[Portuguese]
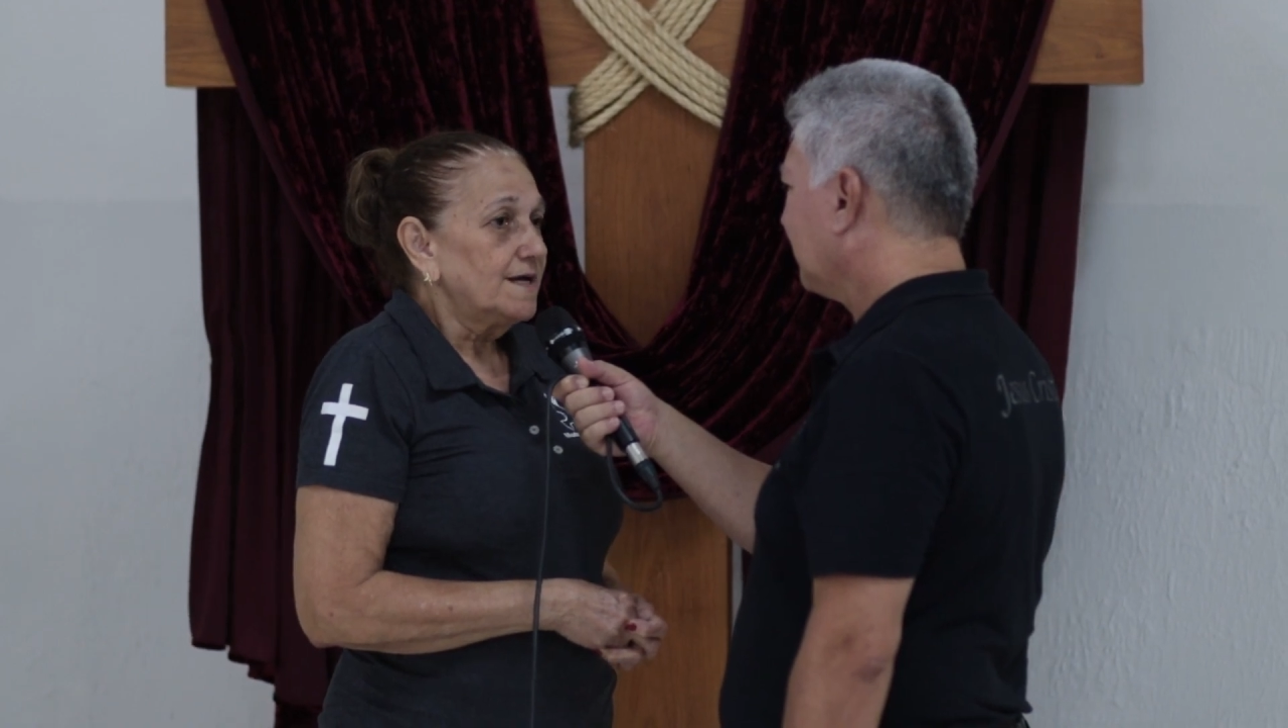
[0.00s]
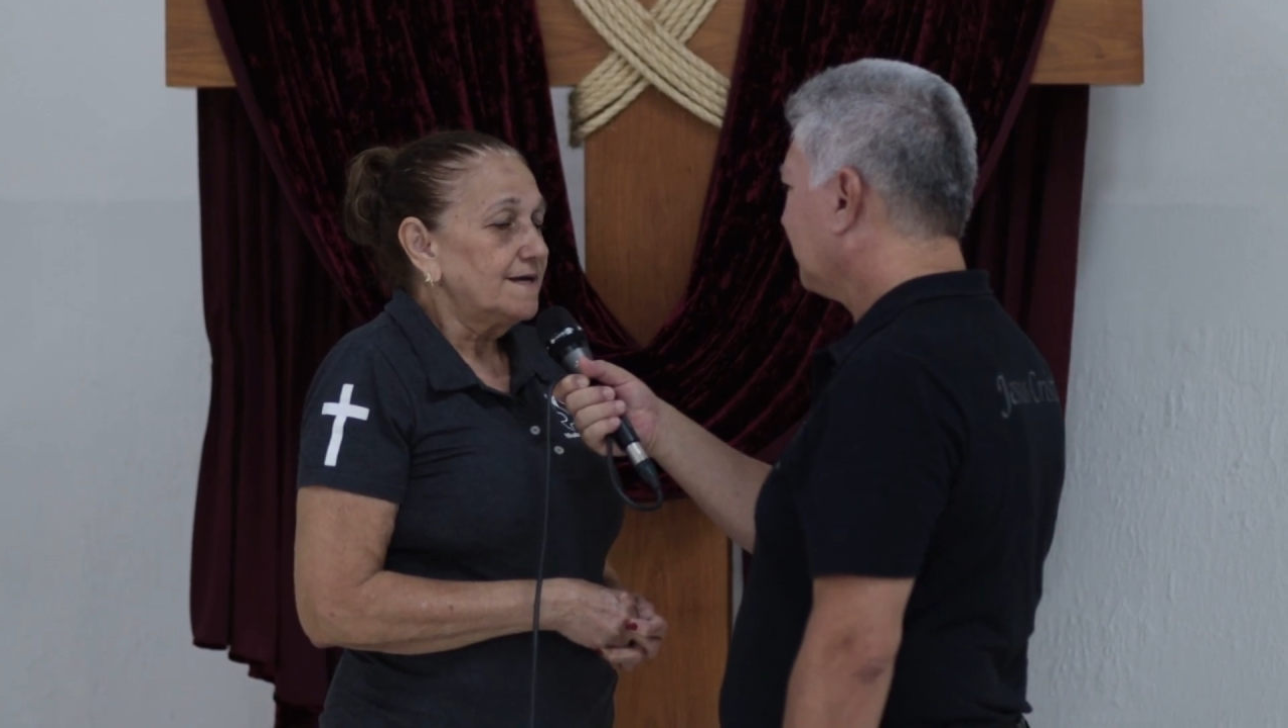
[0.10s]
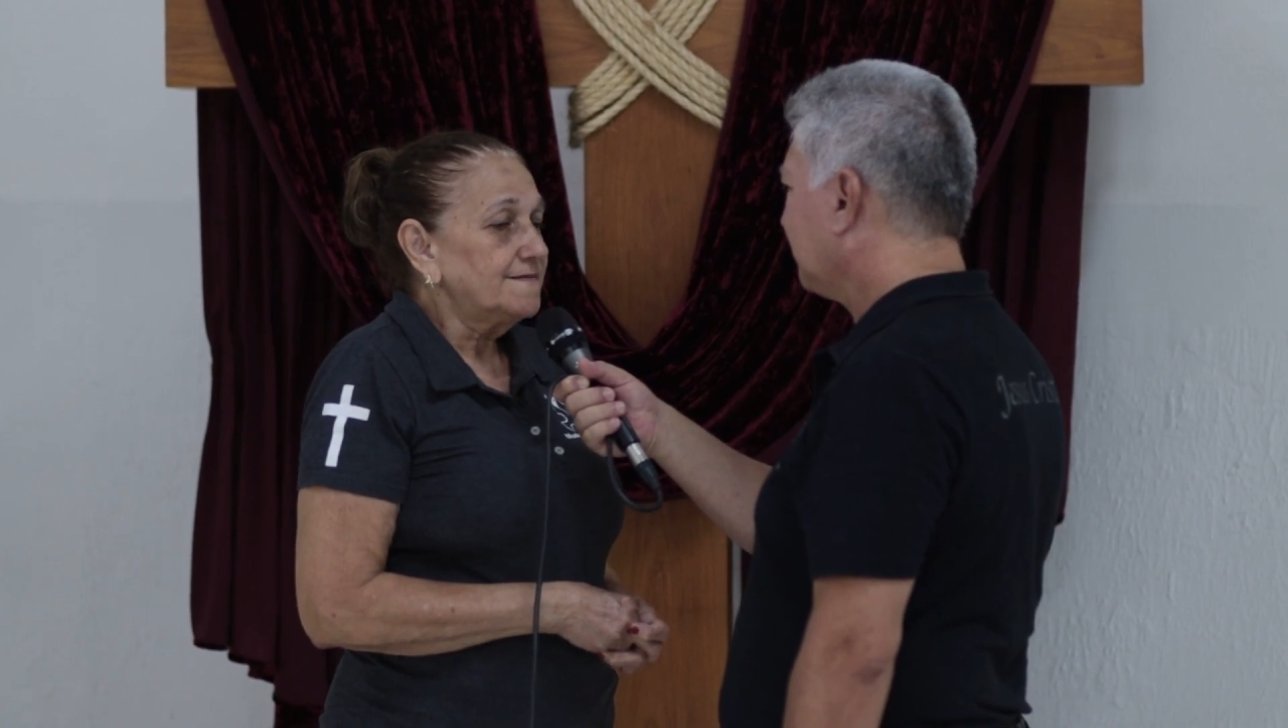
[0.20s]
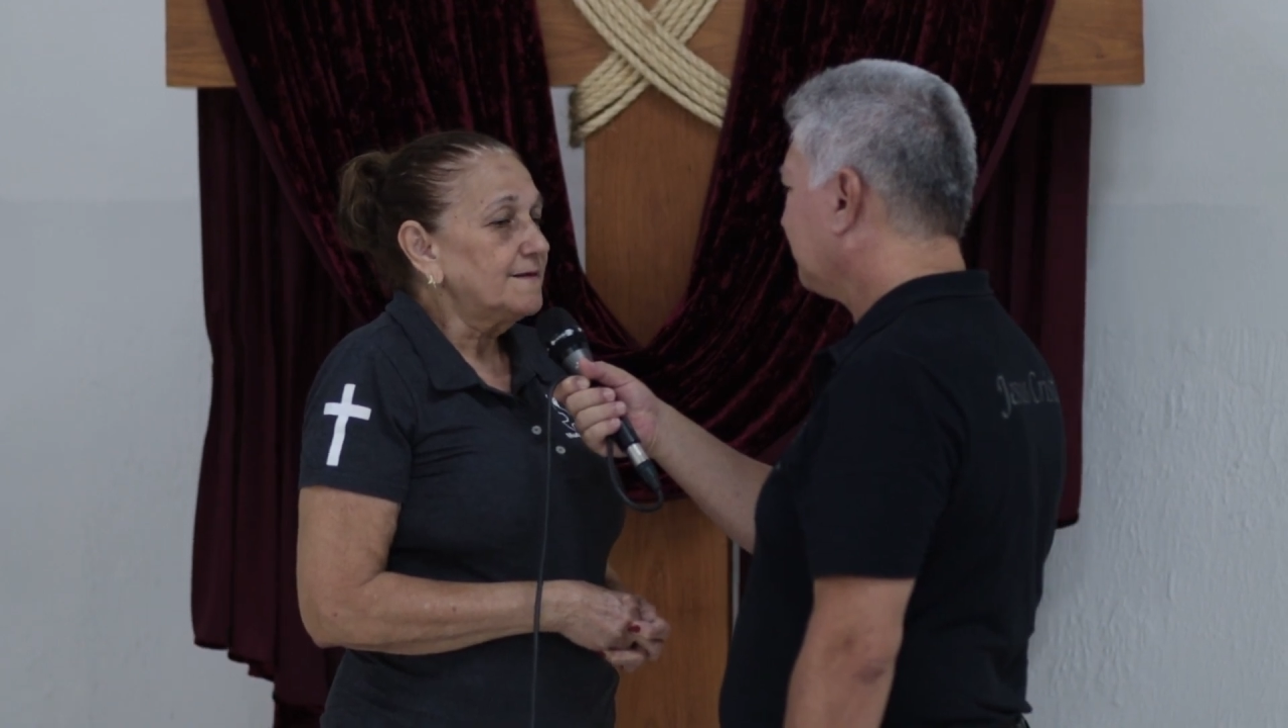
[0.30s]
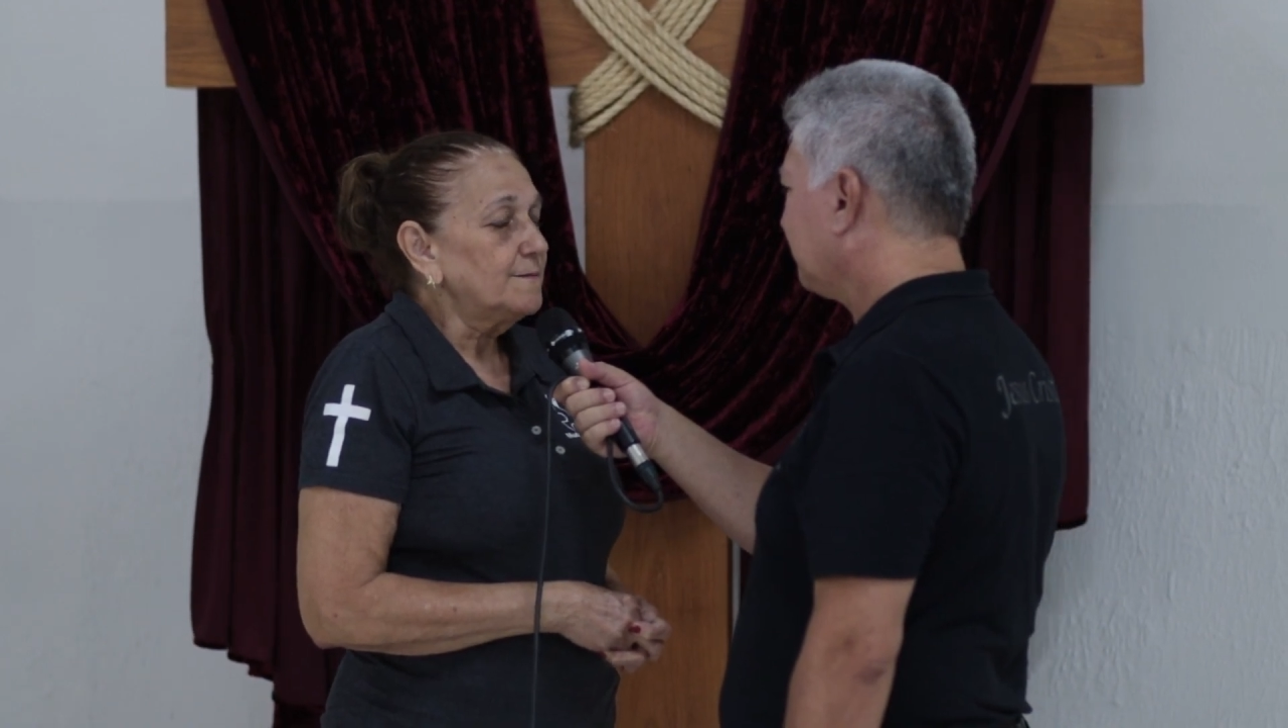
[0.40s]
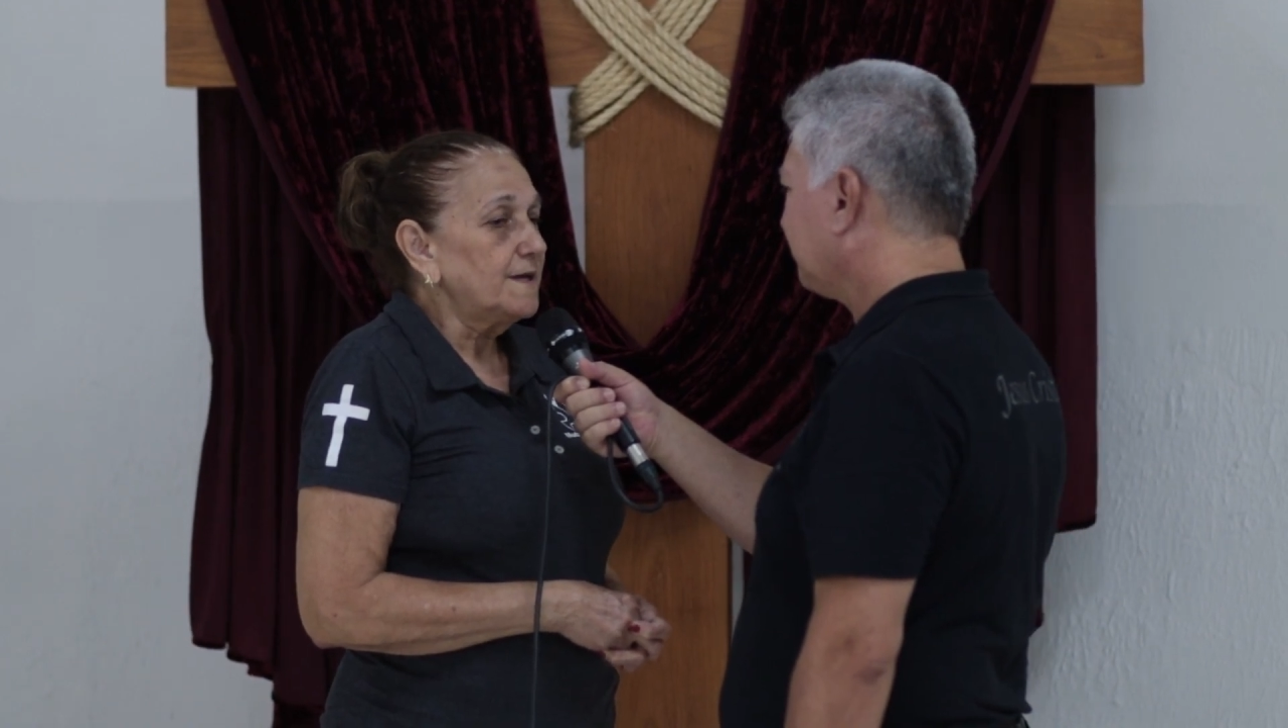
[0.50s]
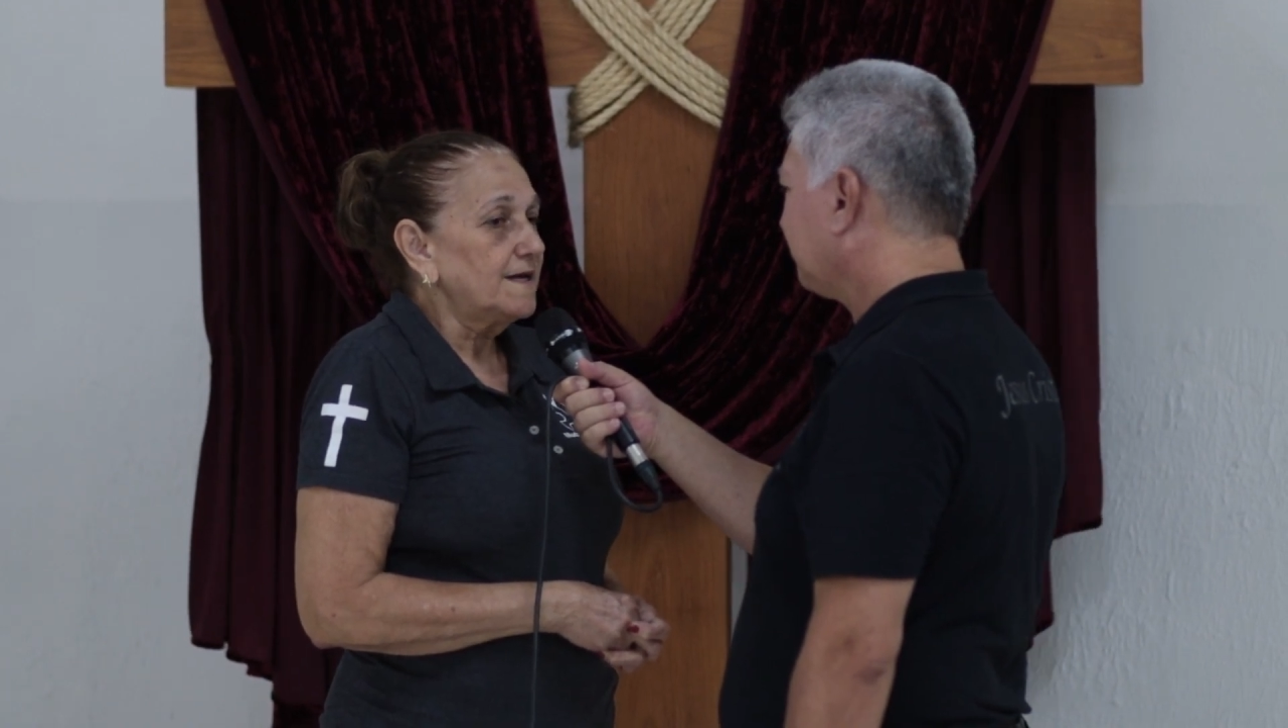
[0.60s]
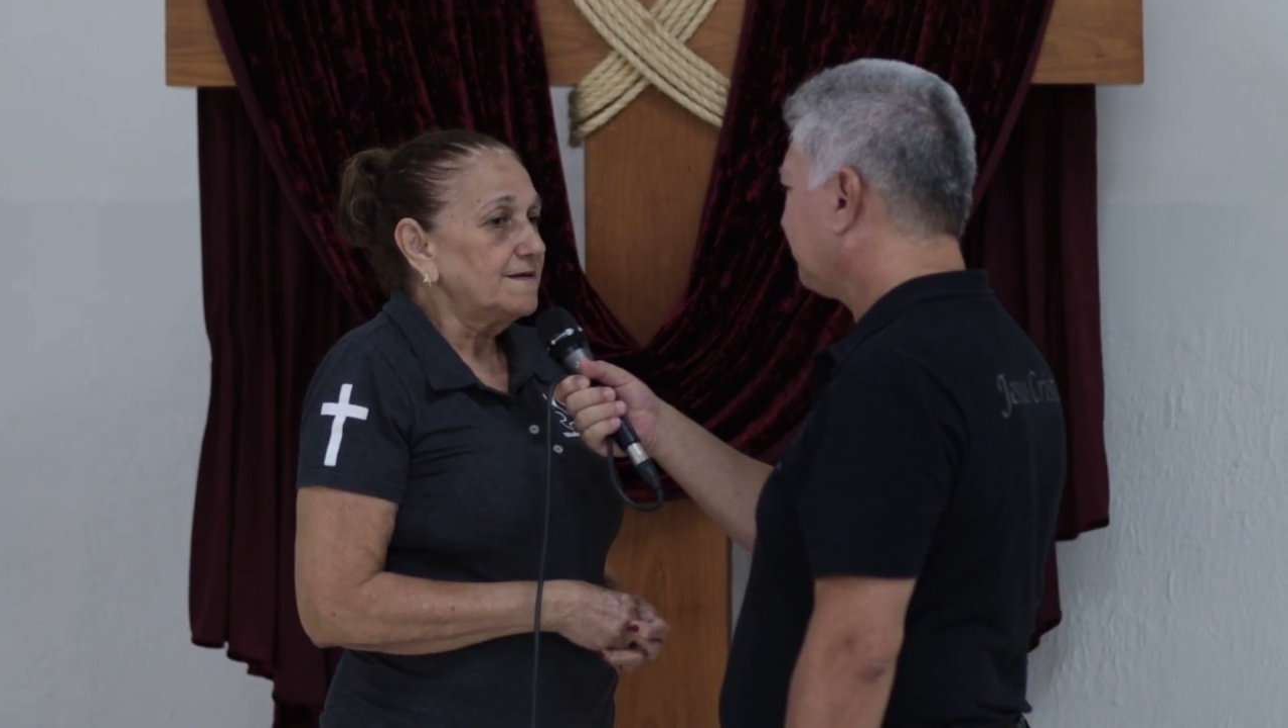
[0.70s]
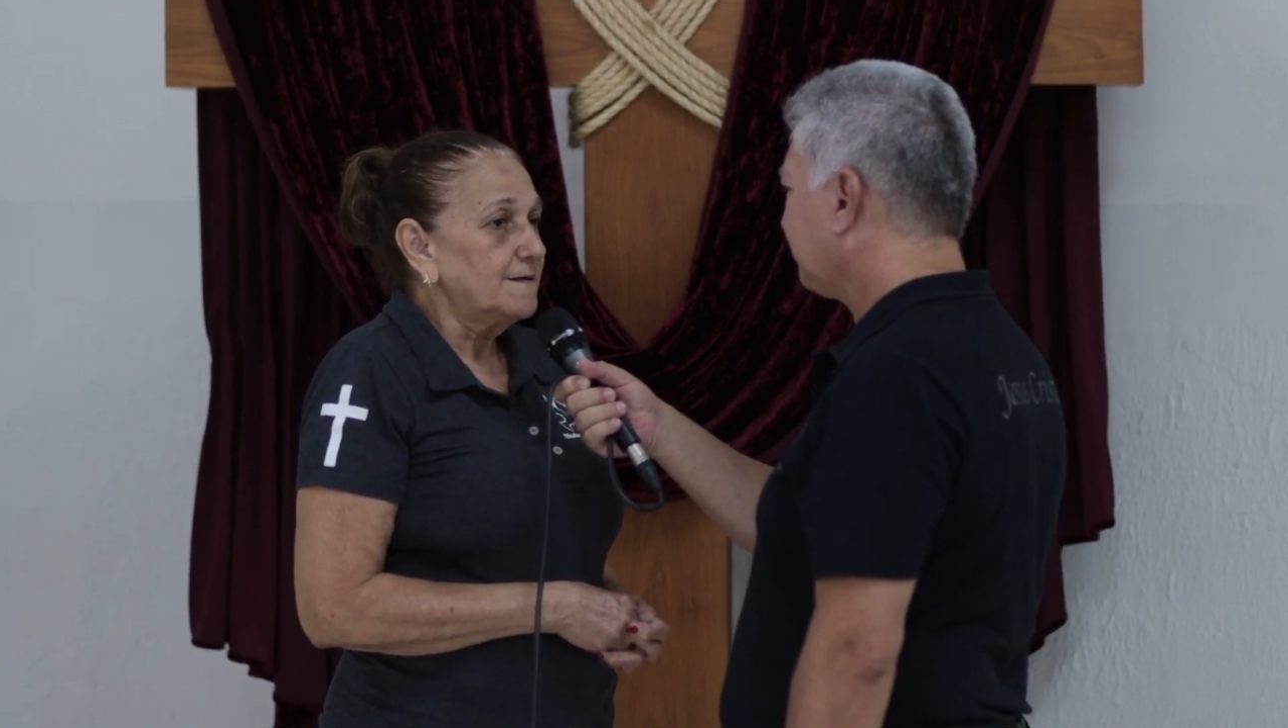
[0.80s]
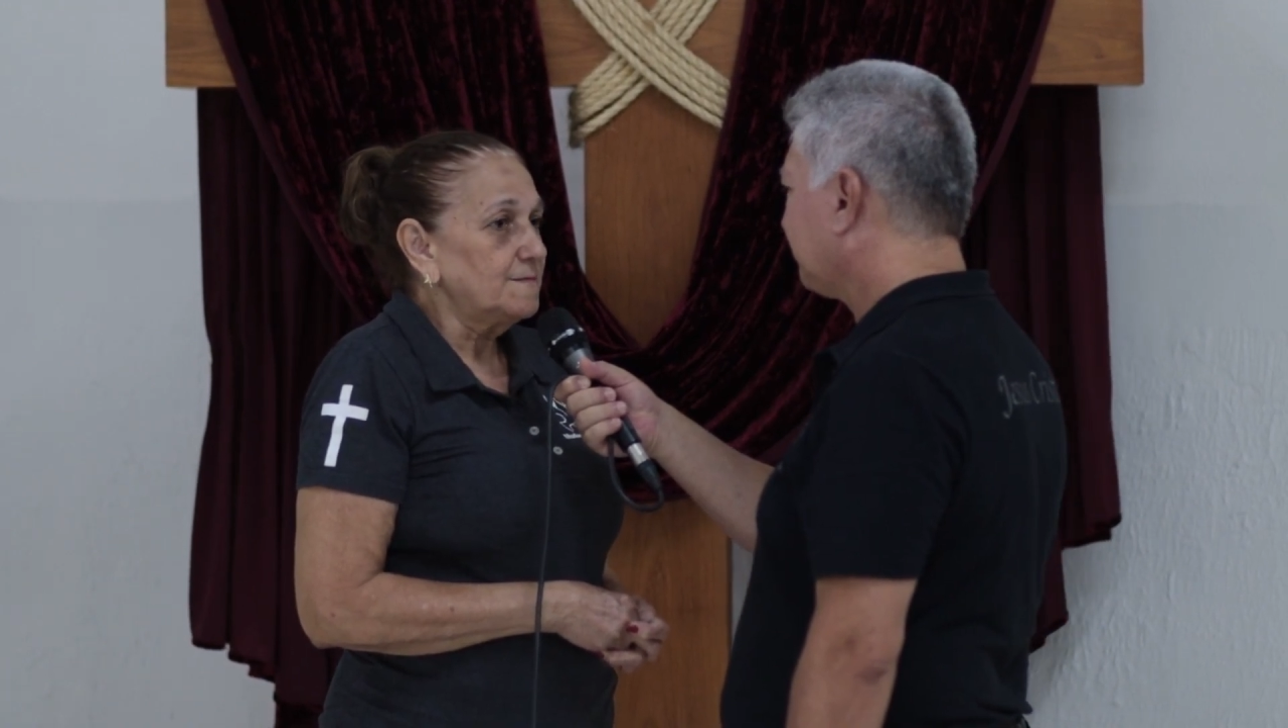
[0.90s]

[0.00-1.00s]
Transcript: e também